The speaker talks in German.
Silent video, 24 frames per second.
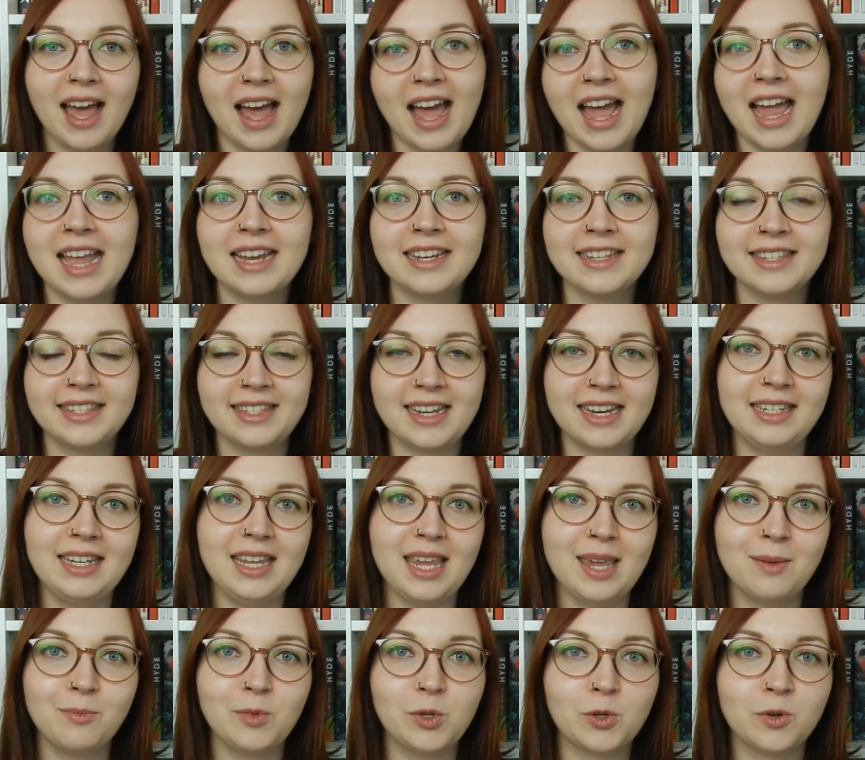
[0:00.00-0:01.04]
eines der
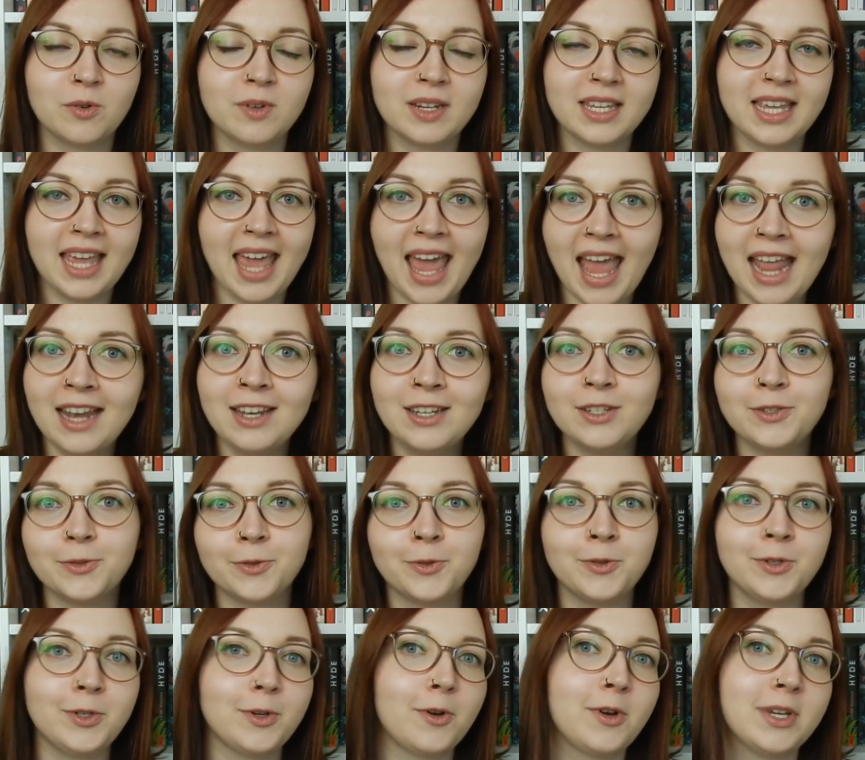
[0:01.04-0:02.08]
Themen schon kennt
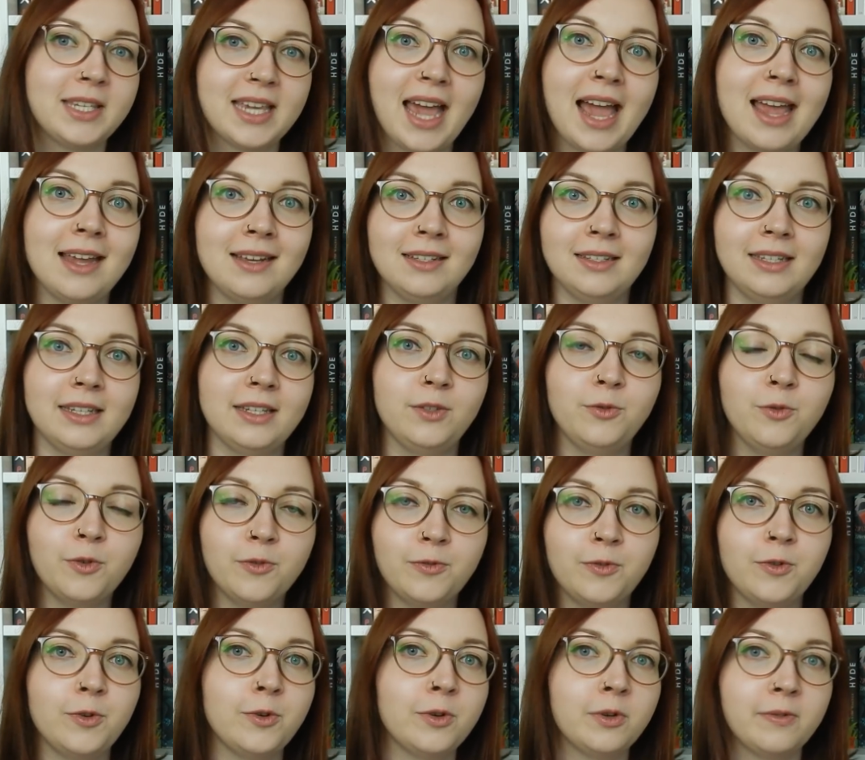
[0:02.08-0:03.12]
und euch eigentlich nur
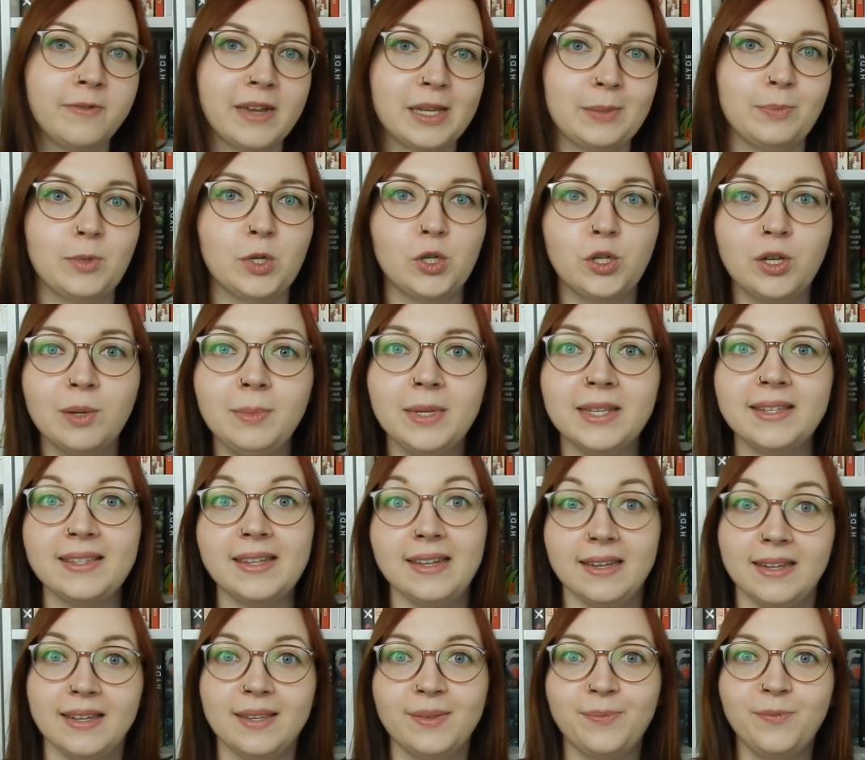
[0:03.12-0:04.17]
für irgendwas Bestimmtes
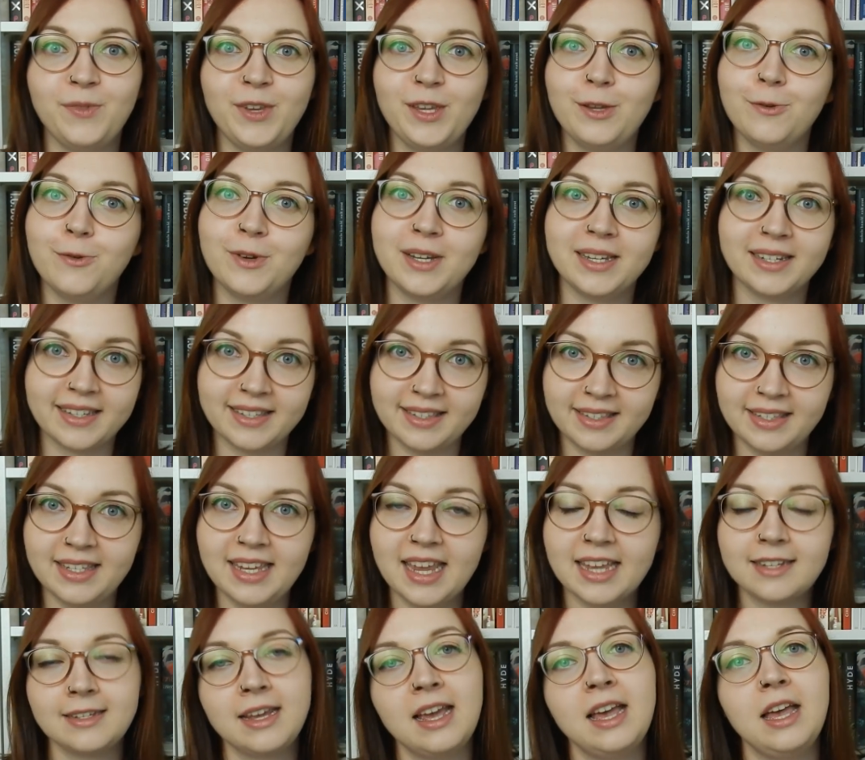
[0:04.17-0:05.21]
in diesem Video
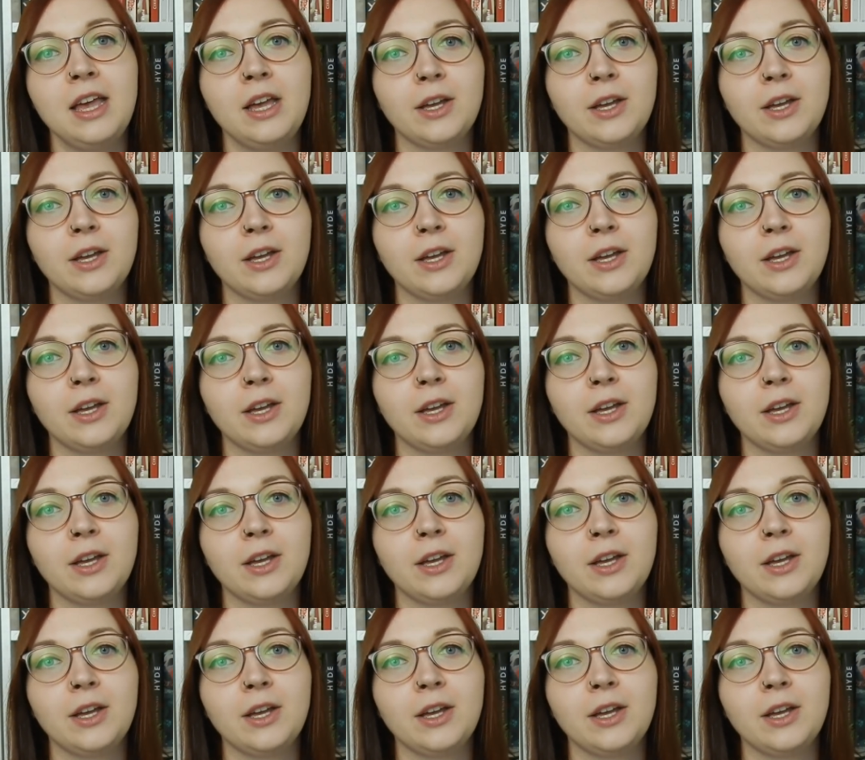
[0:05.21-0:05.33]
interessiert,